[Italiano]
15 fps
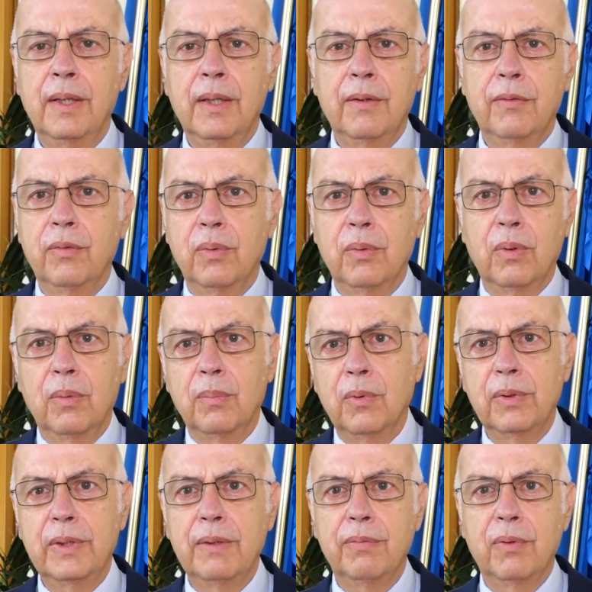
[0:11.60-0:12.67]
Sono
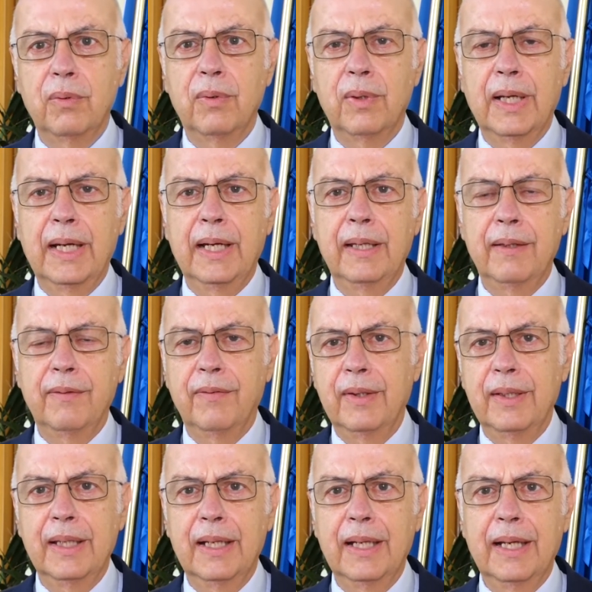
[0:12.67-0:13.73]
molti focolai
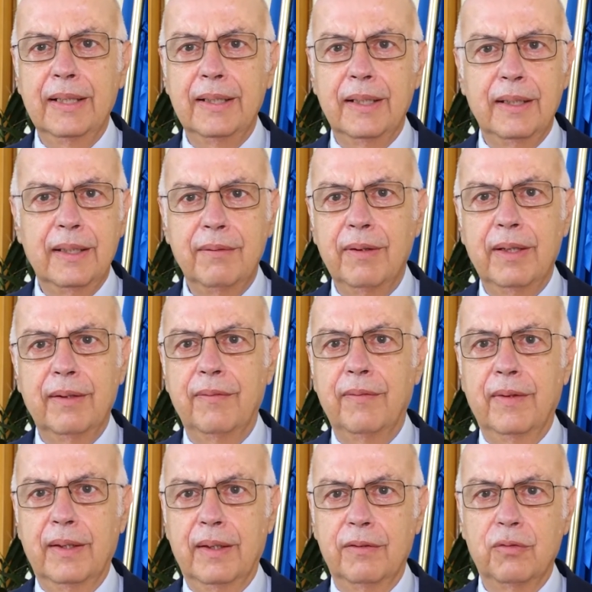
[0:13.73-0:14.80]
segnalati in
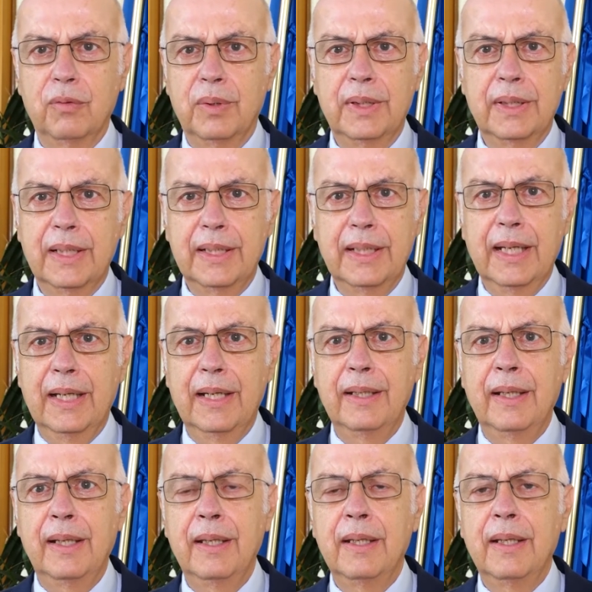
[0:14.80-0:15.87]
diverse regioni
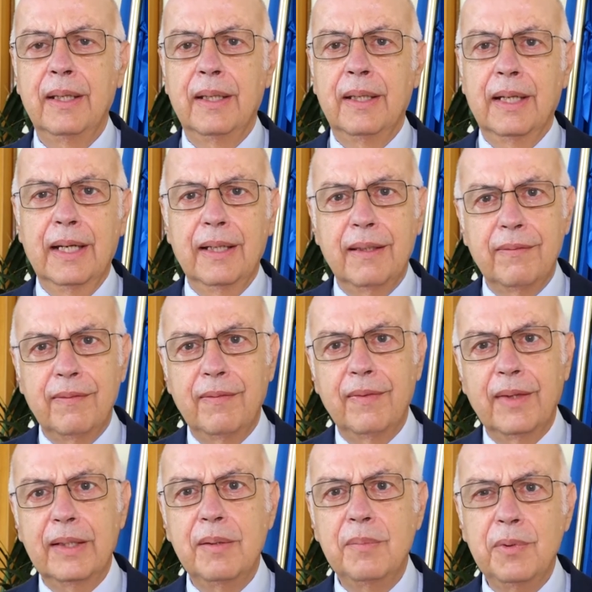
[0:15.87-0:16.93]
italiane, anche se
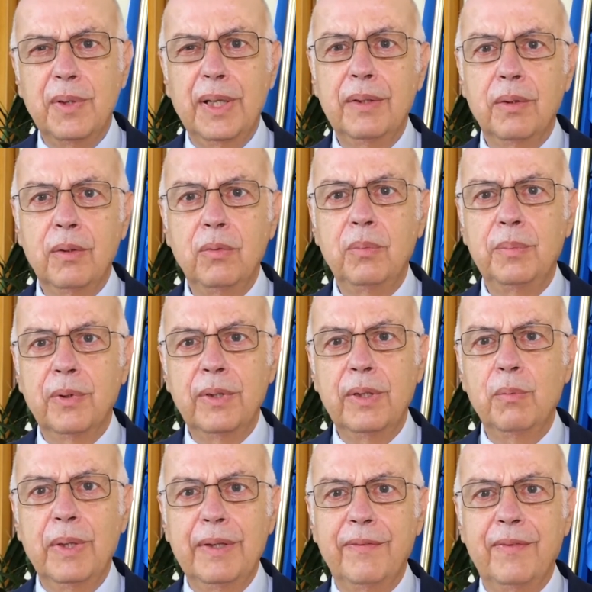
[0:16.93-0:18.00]
sta diminuendo il numero
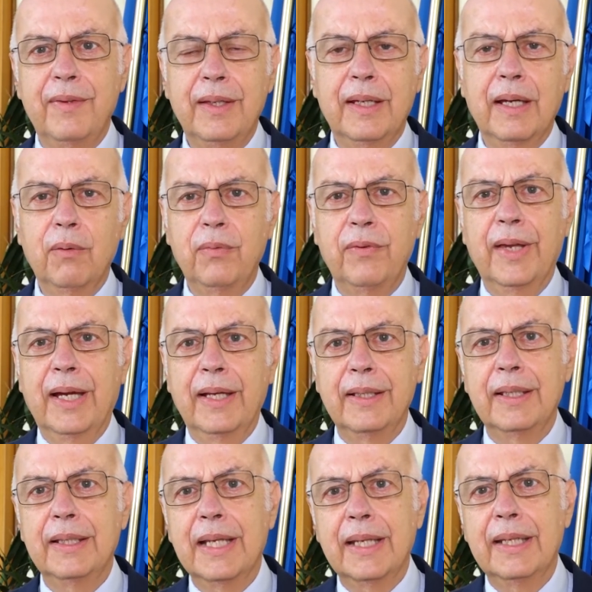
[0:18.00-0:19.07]
di questi
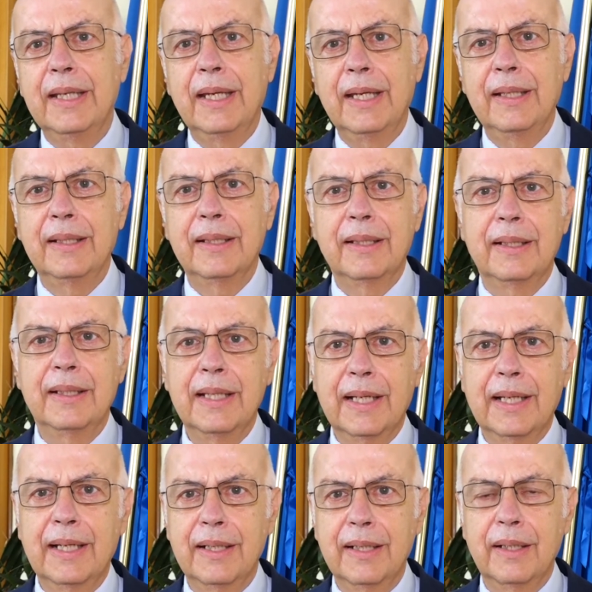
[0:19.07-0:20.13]
causati da rientri
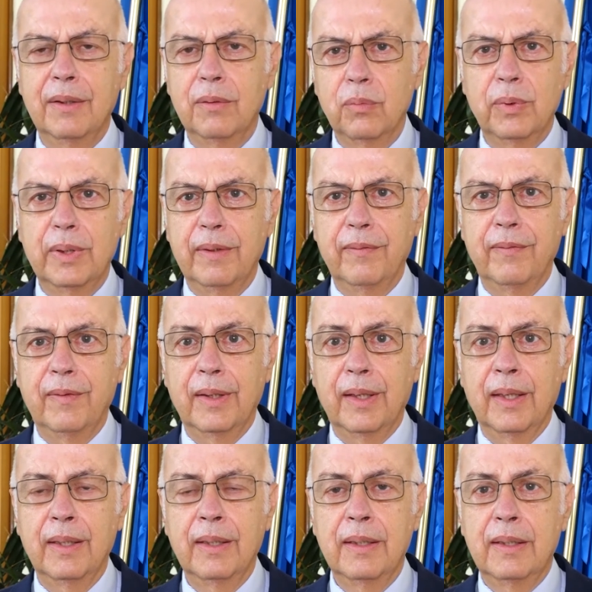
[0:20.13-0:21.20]
da aree turistiche.